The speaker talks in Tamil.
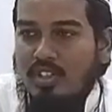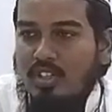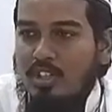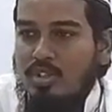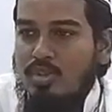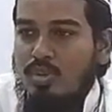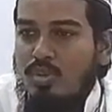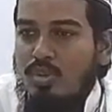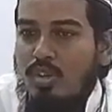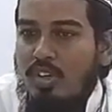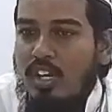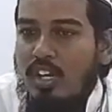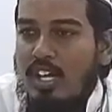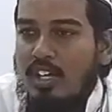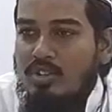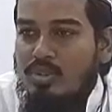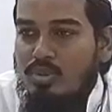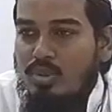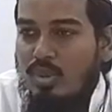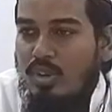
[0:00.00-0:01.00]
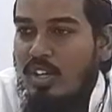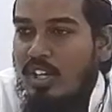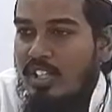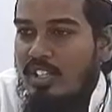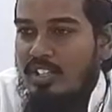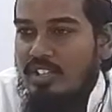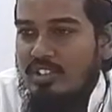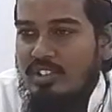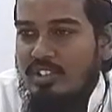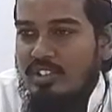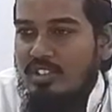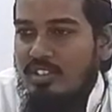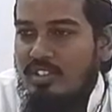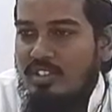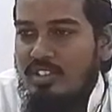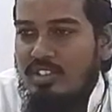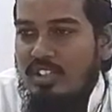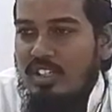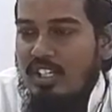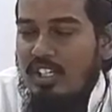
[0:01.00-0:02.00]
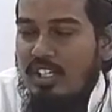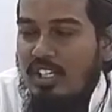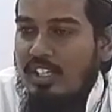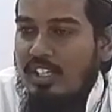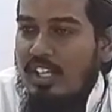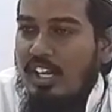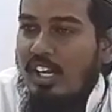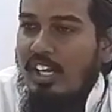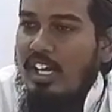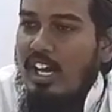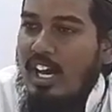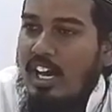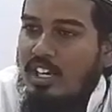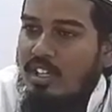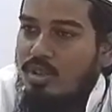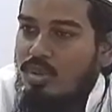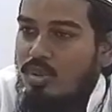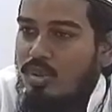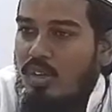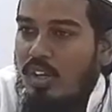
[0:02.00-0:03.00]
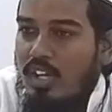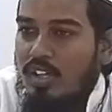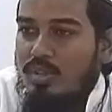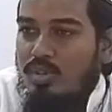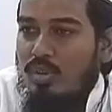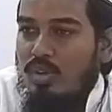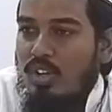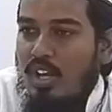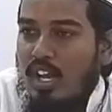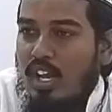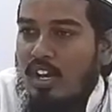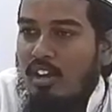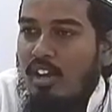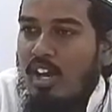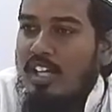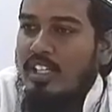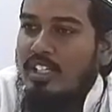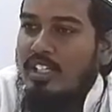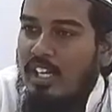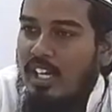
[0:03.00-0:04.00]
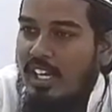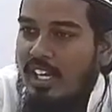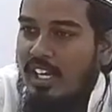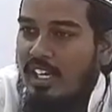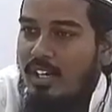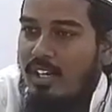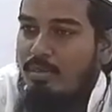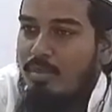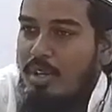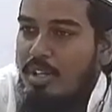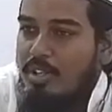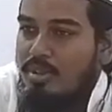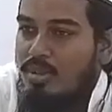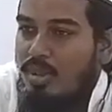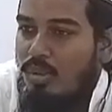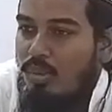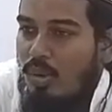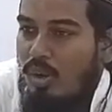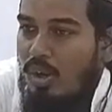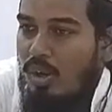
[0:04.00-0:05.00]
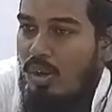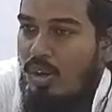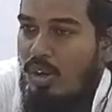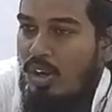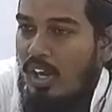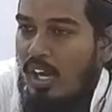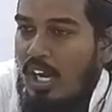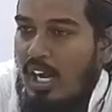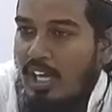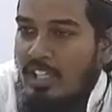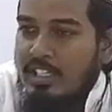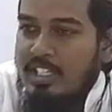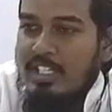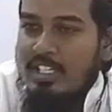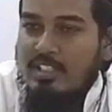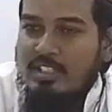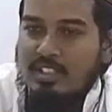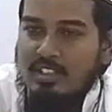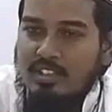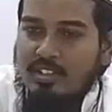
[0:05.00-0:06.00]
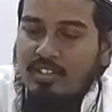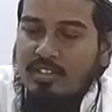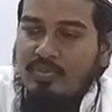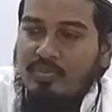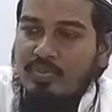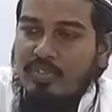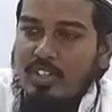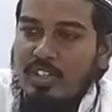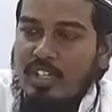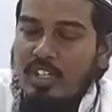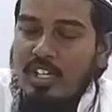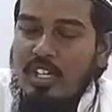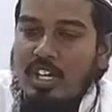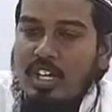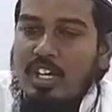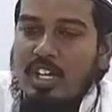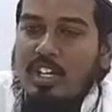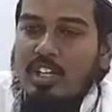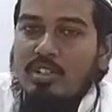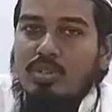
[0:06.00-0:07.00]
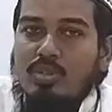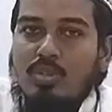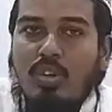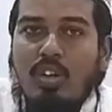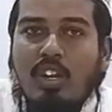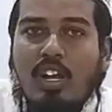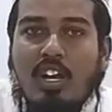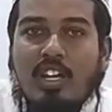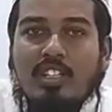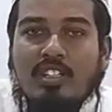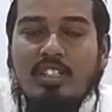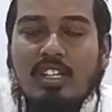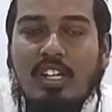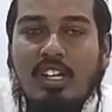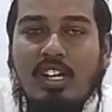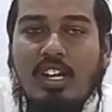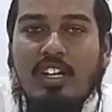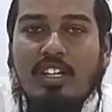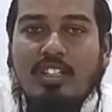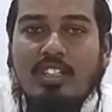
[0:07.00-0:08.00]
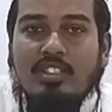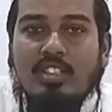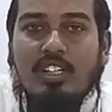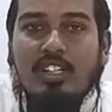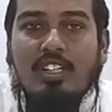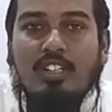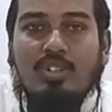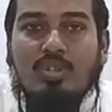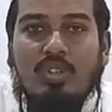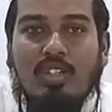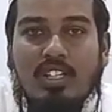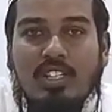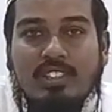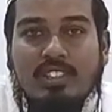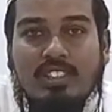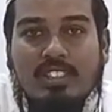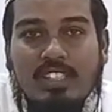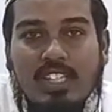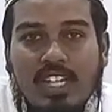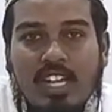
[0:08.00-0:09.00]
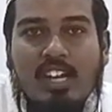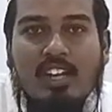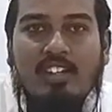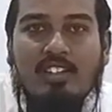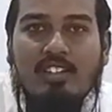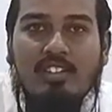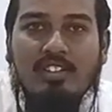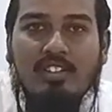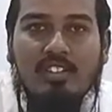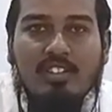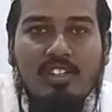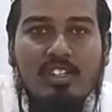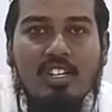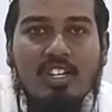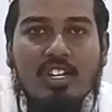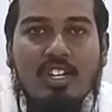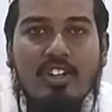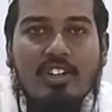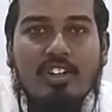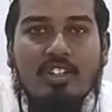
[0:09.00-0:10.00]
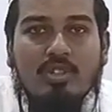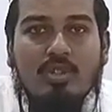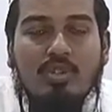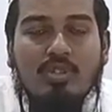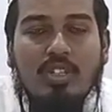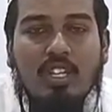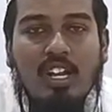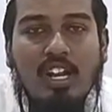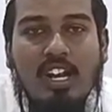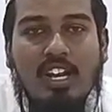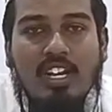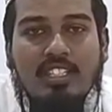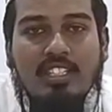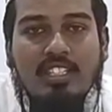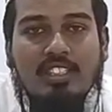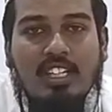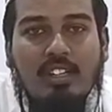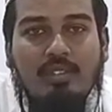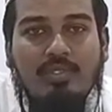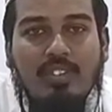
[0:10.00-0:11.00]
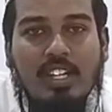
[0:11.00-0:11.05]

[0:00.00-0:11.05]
ரசூலுல்லா சொன்னது எதெல்லாம் ரசூல்லா சொன்னாங்களோ அதுக்கெல்லாம் என்னென்னு பேர் சொல்லுவோம் ஹதீஸ் ரசூல்லாய் அலைய செல்லத்துடைய செயல் ரசூல் சல்லா அலிஸ்லம்